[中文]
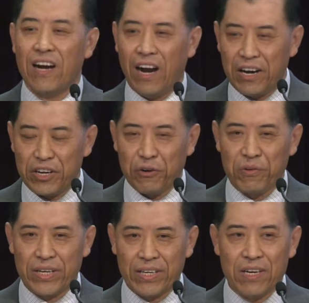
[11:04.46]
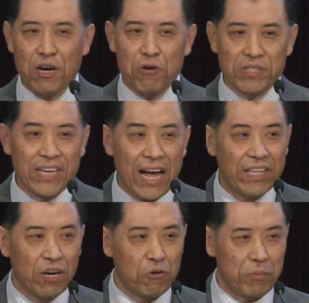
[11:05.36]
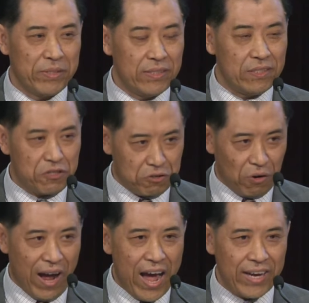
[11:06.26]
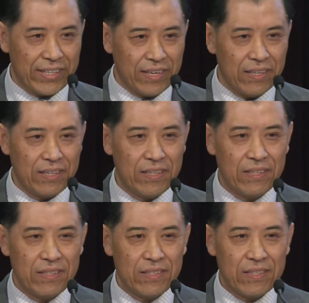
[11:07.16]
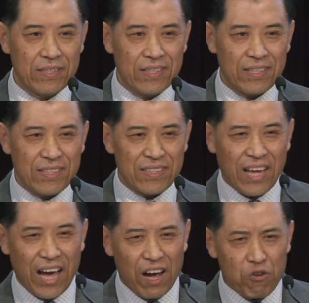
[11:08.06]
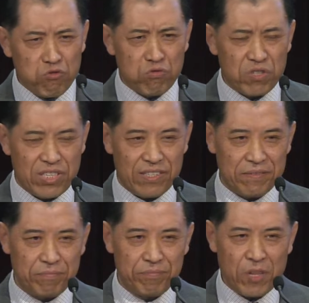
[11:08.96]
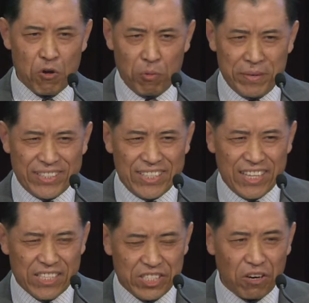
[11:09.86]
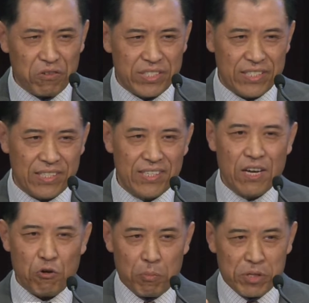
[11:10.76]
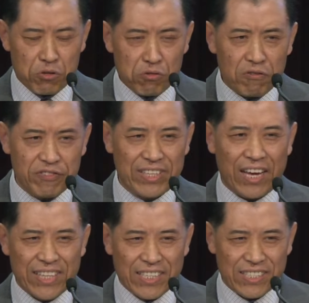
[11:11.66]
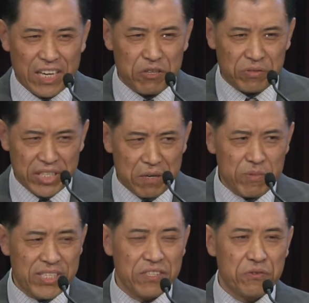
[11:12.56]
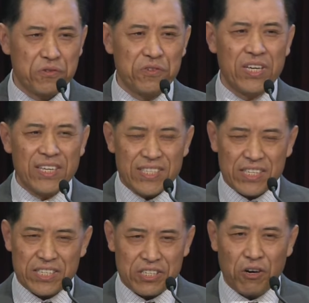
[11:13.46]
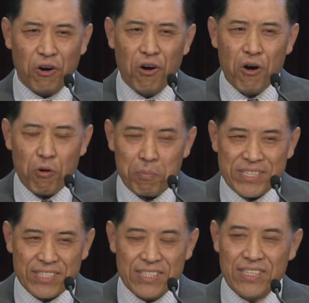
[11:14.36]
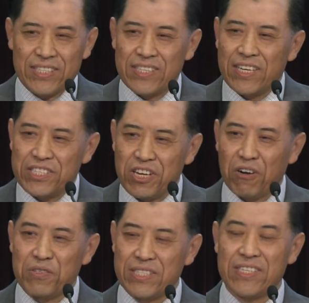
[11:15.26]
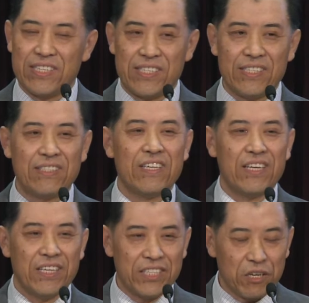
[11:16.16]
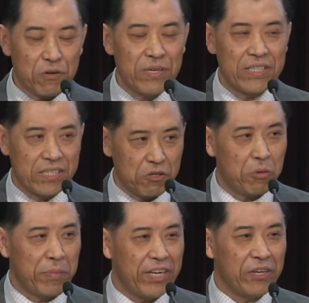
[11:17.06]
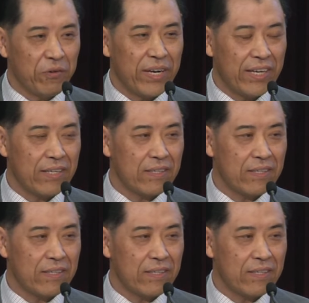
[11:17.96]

而流泪；或者看到我们所爱的他固执，我们替他着急，我们说服他，但是他又听不进去。这个时候，我们心里焦急的心也会使我们流泪。